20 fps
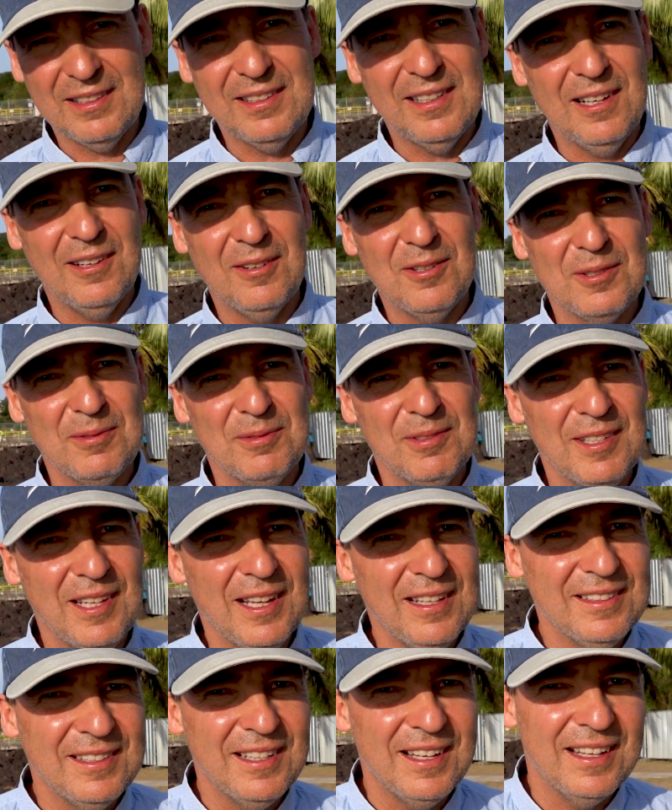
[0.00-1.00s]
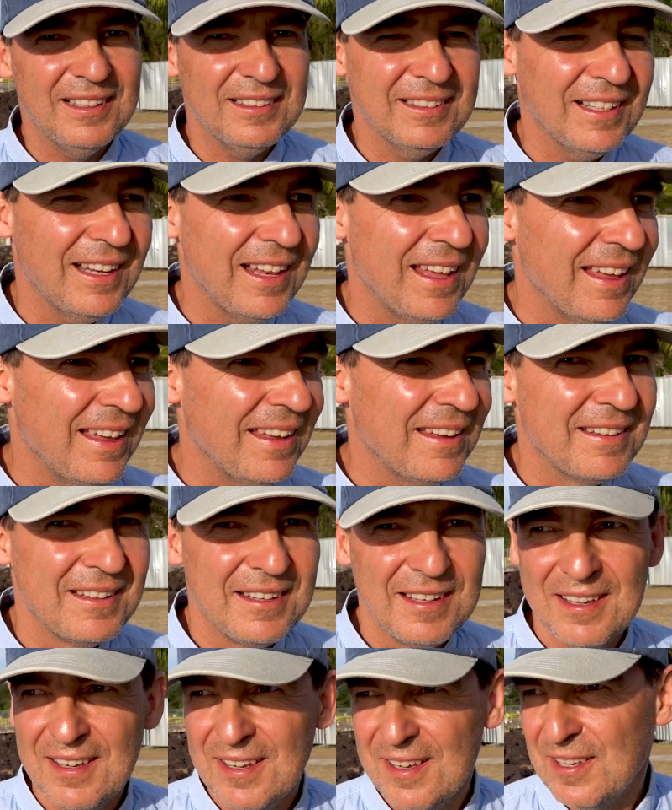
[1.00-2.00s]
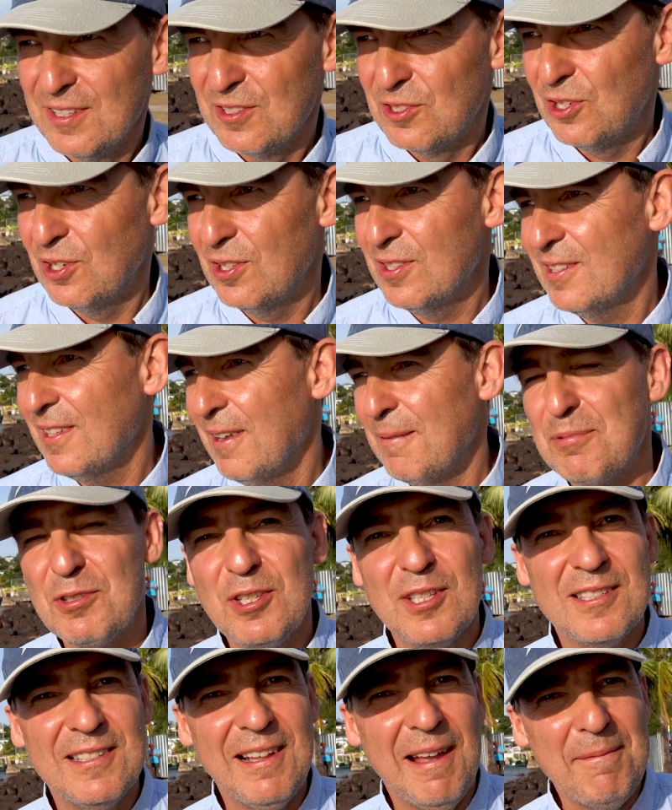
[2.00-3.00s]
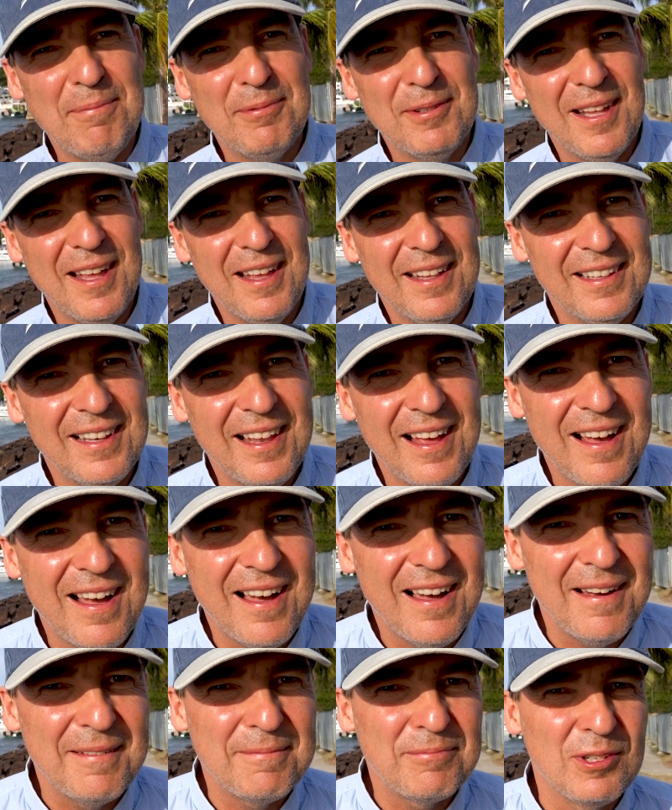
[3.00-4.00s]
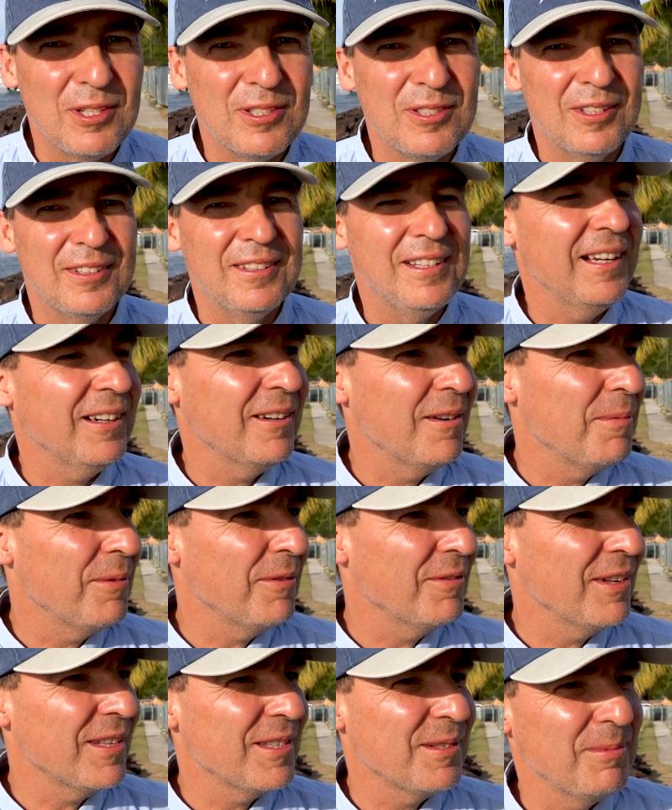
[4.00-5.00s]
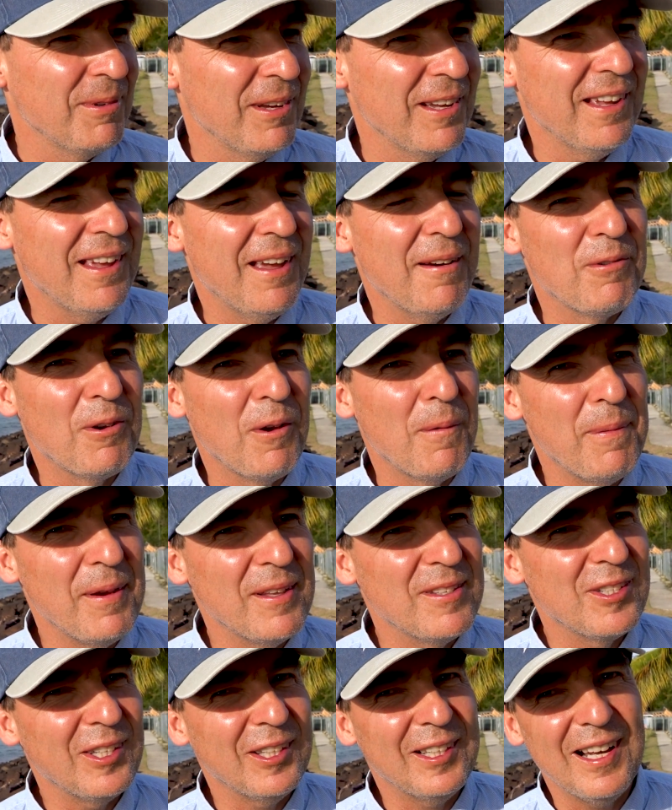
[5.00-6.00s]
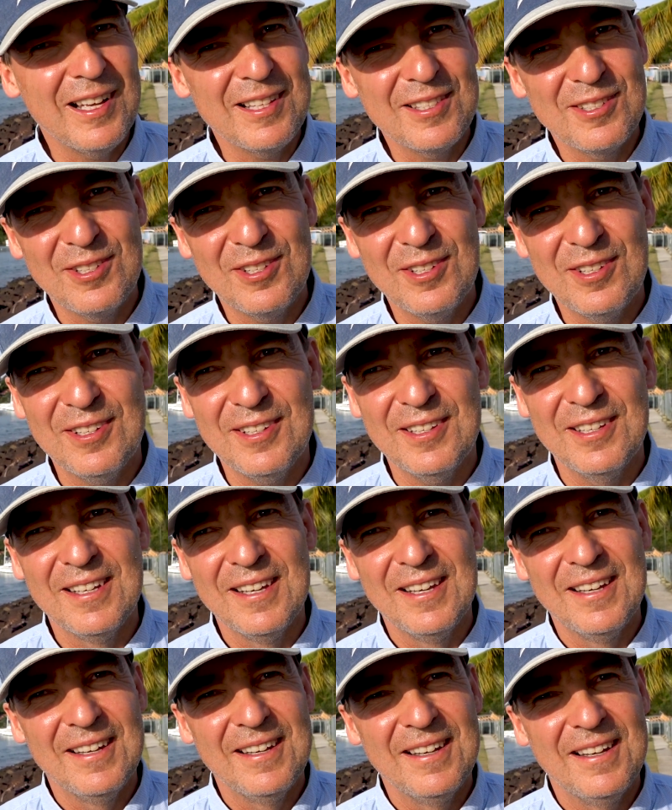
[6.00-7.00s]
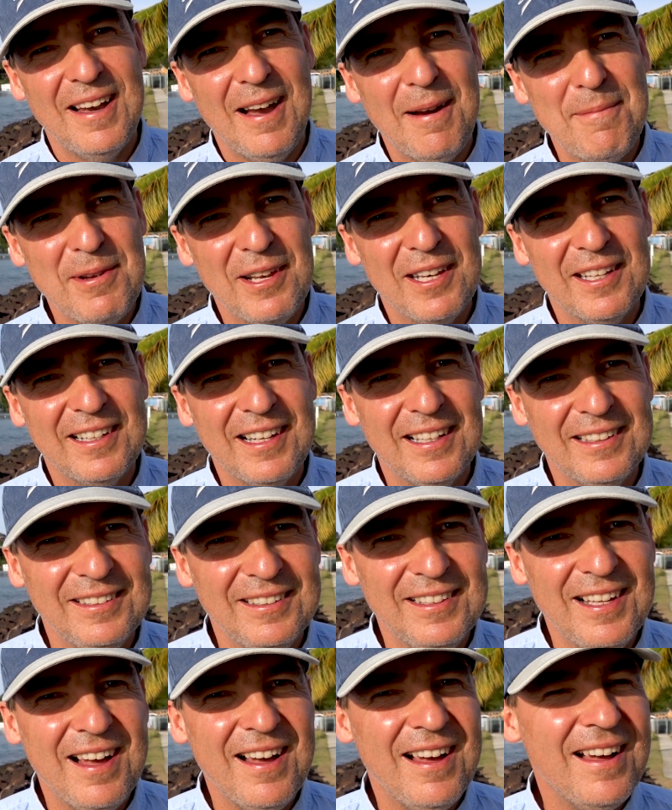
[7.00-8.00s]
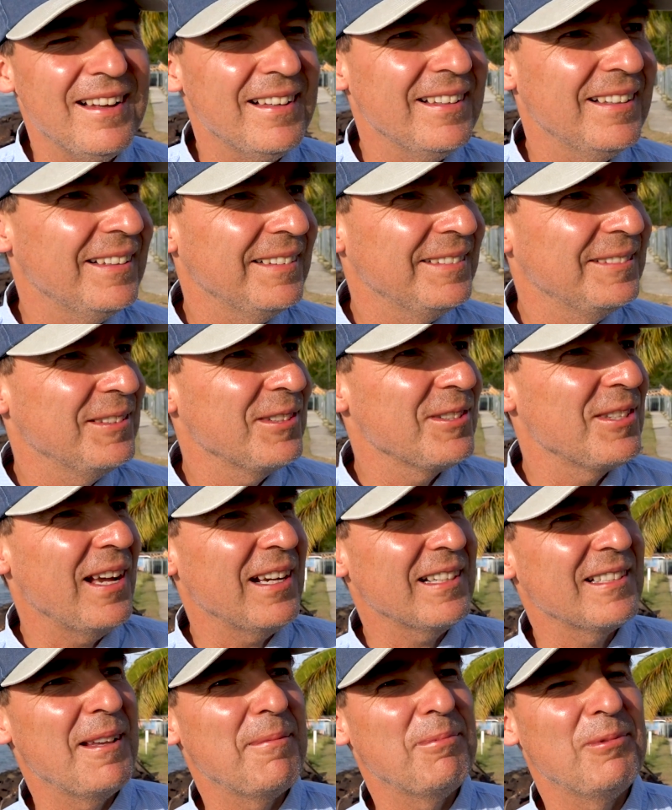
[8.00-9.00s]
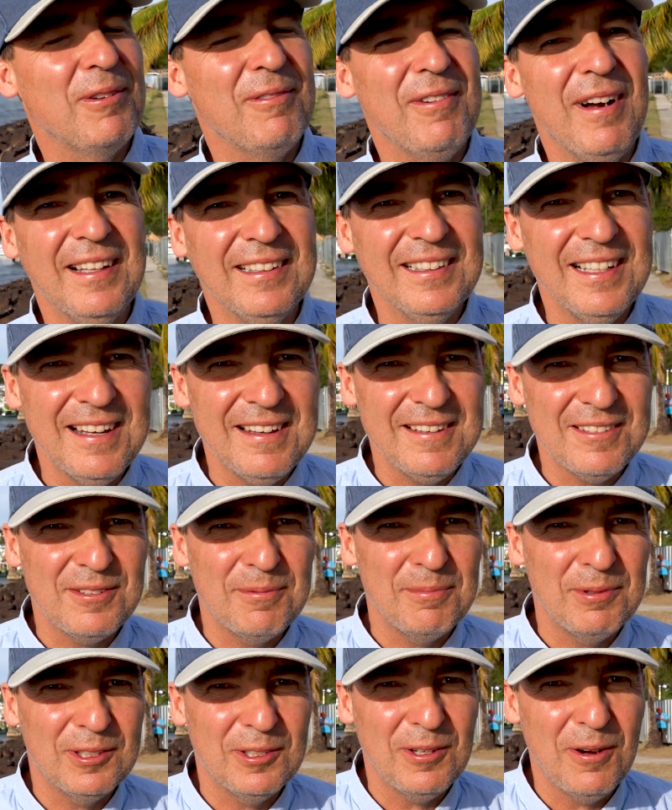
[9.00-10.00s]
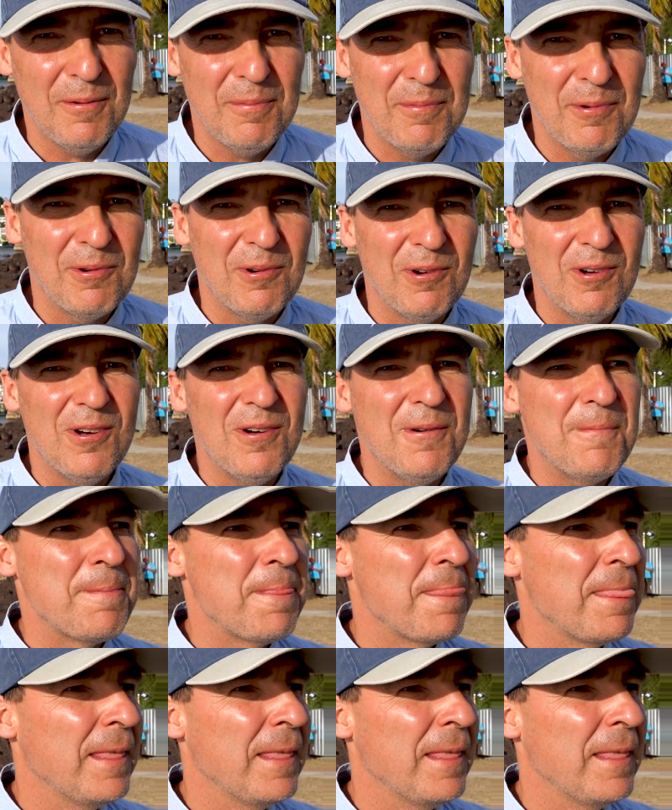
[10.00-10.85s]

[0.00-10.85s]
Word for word: tyle rozwinięte, na tyle czyste, przystępne dla przeciętnego powiedzmy Europejczyka czy Amerykanina e, do zaakceptowania, żeby to było